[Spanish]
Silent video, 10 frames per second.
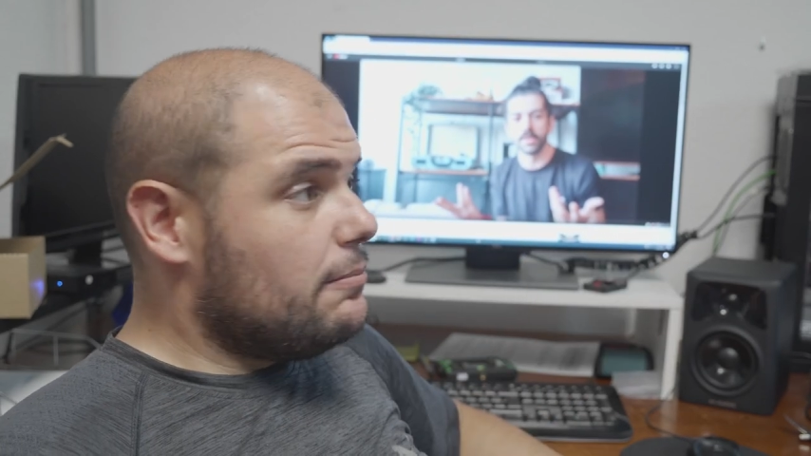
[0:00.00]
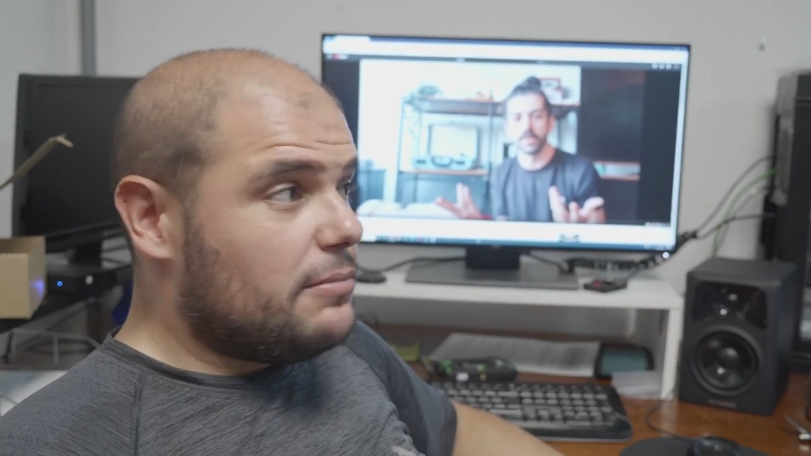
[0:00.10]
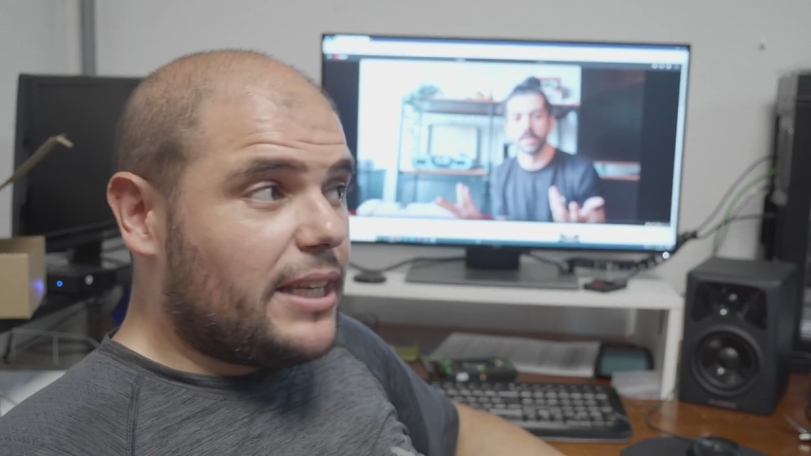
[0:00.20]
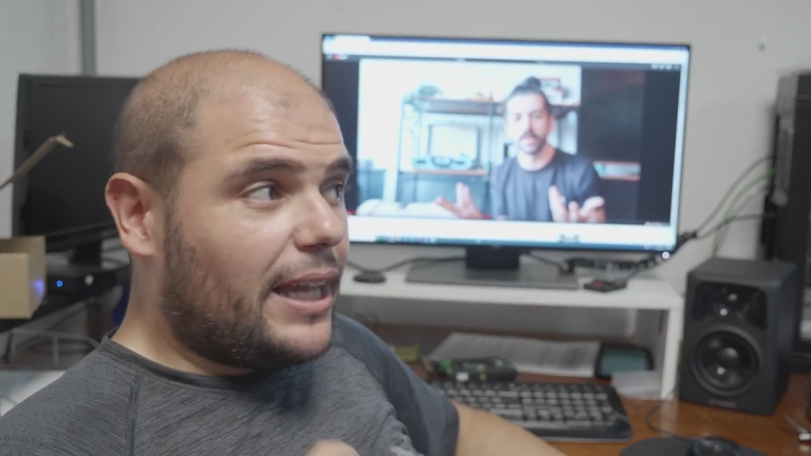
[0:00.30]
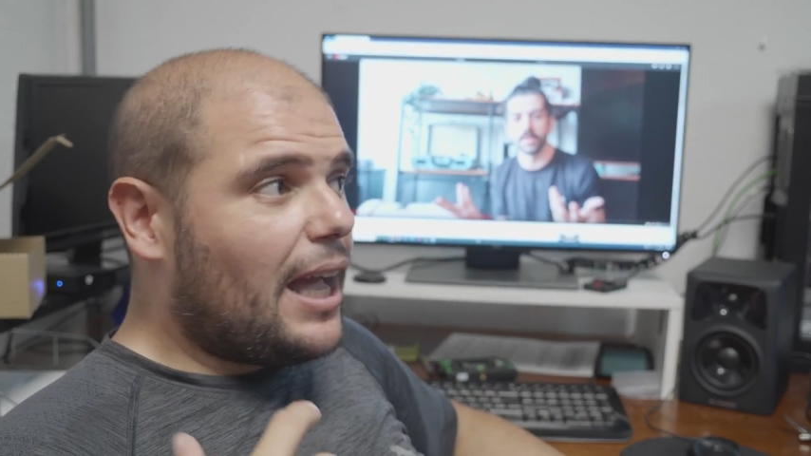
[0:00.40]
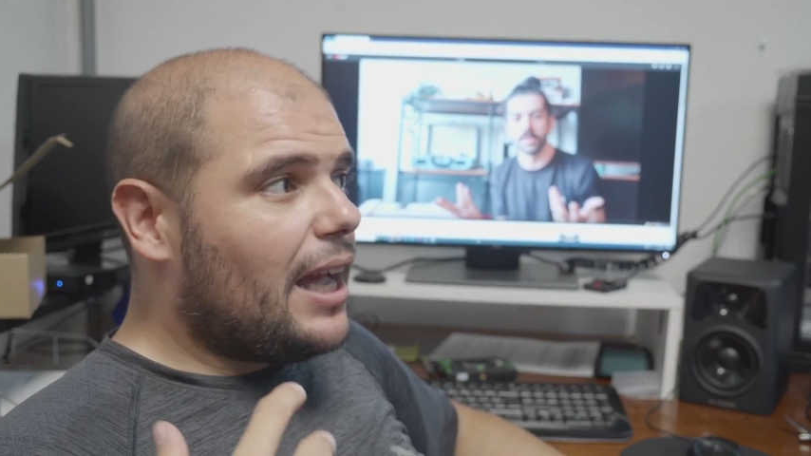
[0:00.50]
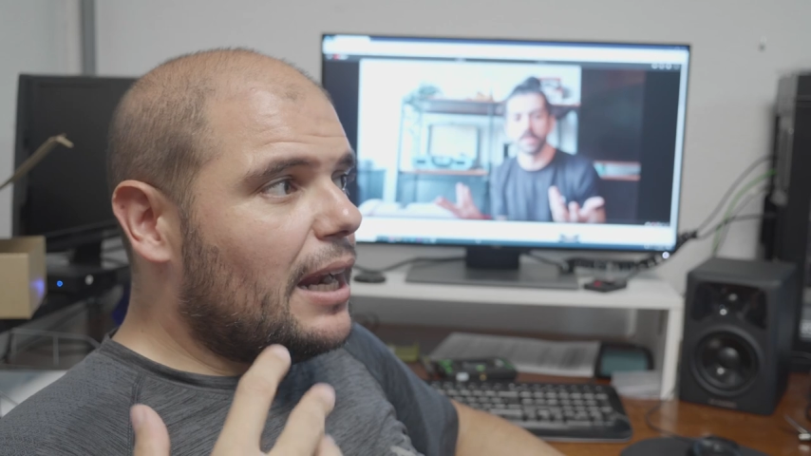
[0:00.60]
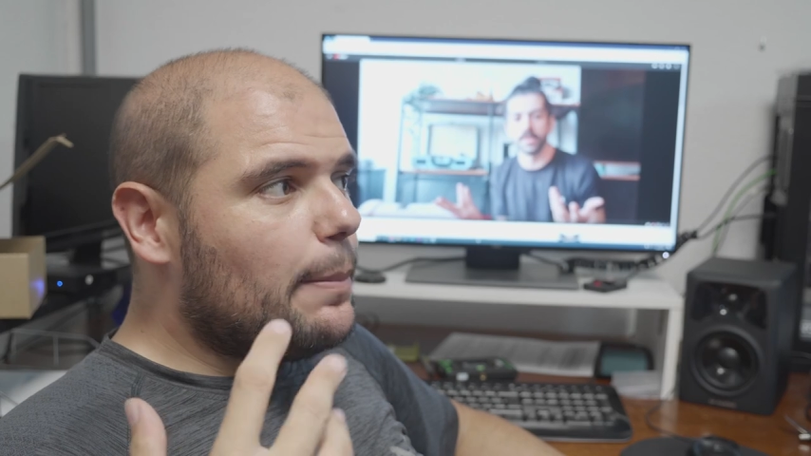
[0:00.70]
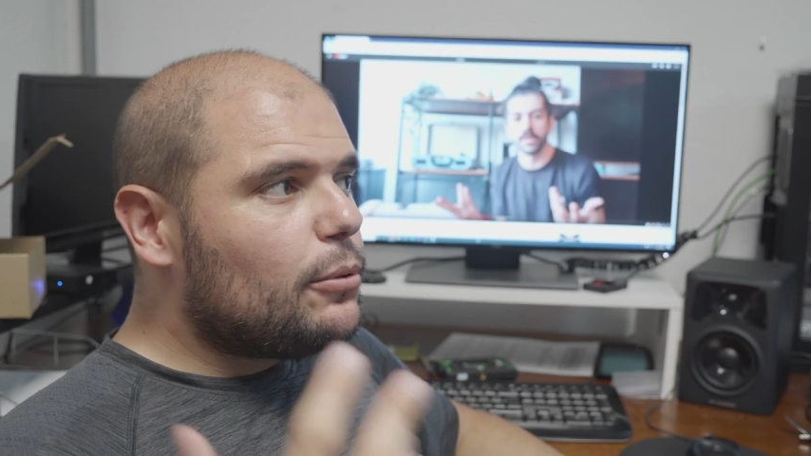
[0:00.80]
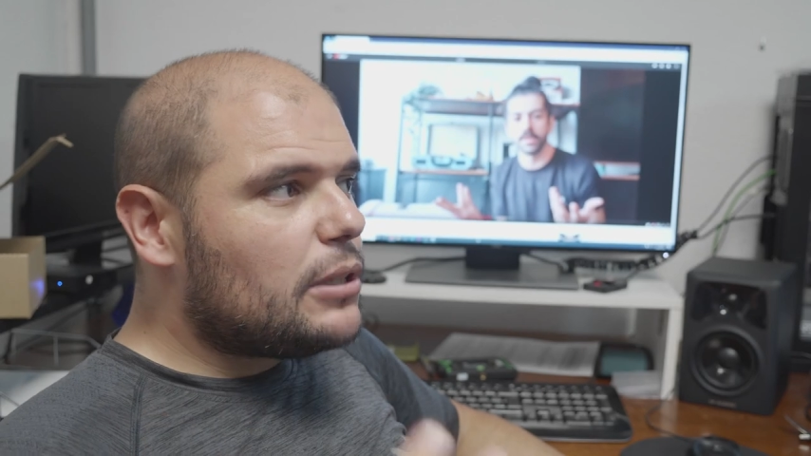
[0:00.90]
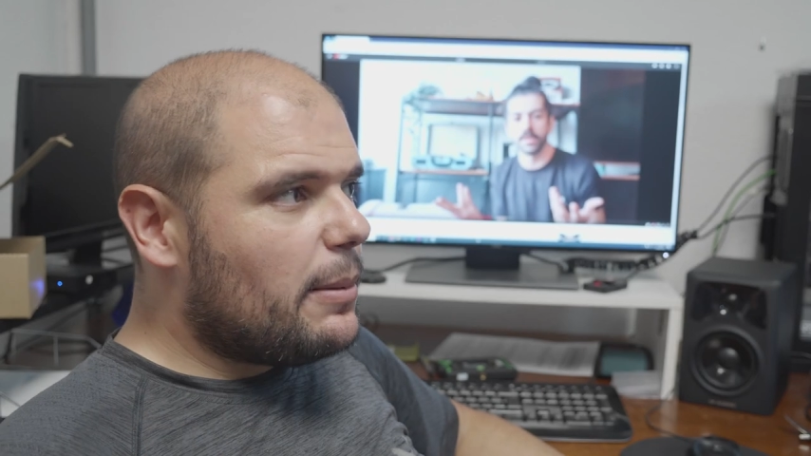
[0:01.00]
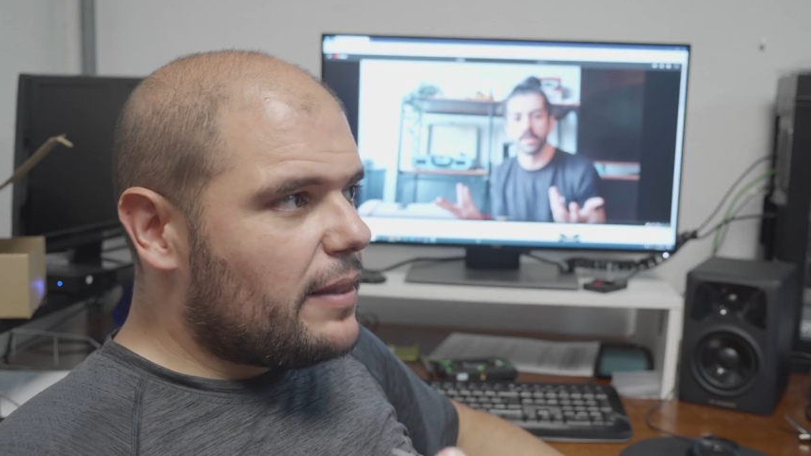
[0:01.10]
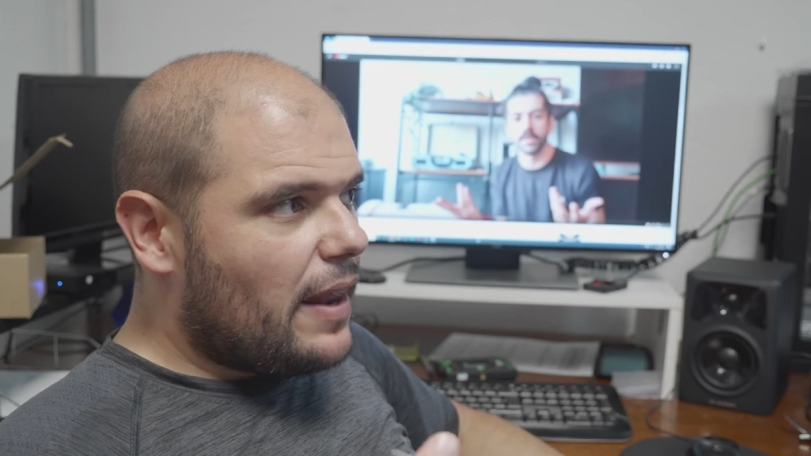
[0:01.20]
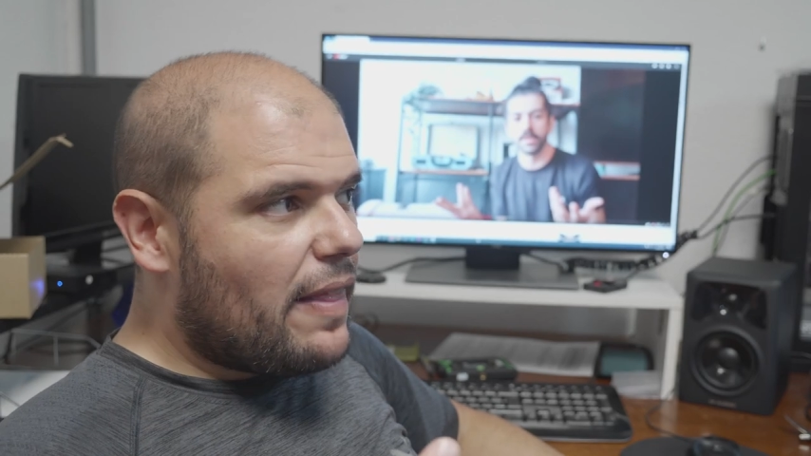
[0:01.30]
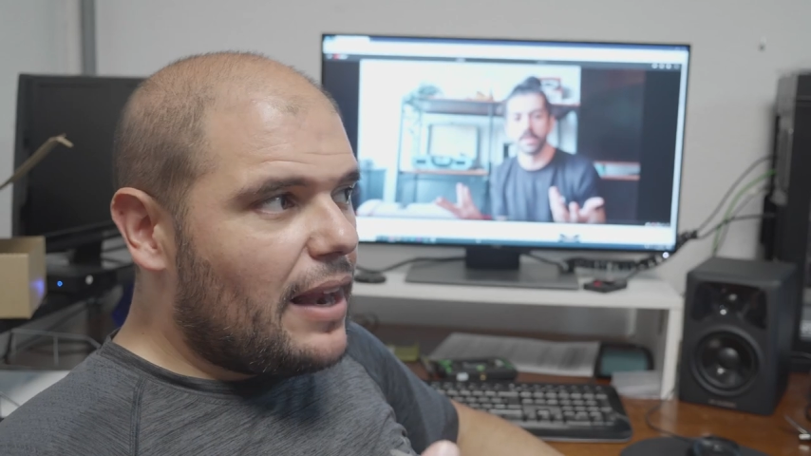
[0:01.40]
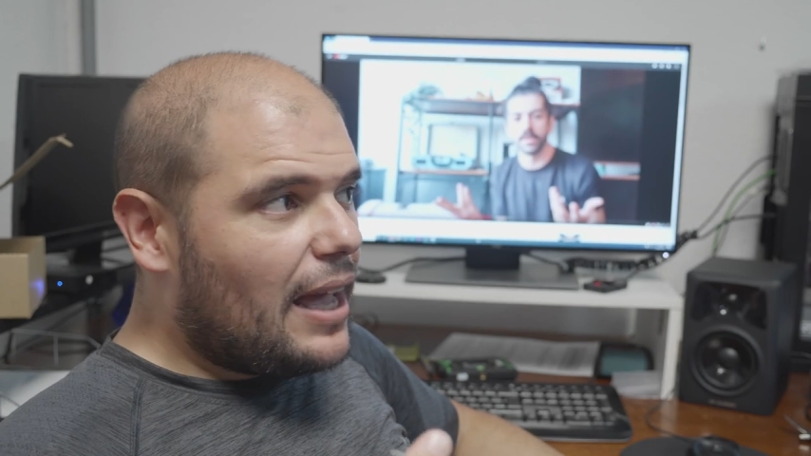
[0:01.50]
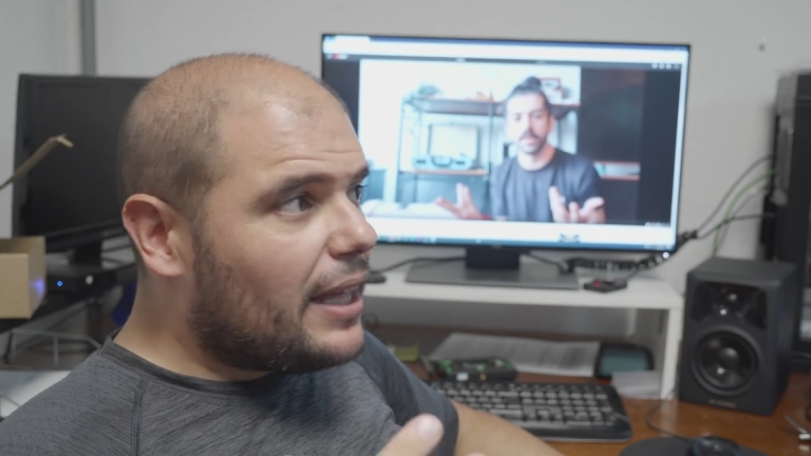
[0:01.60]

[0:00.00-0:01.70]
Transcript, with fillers: se caga en la puta madre de la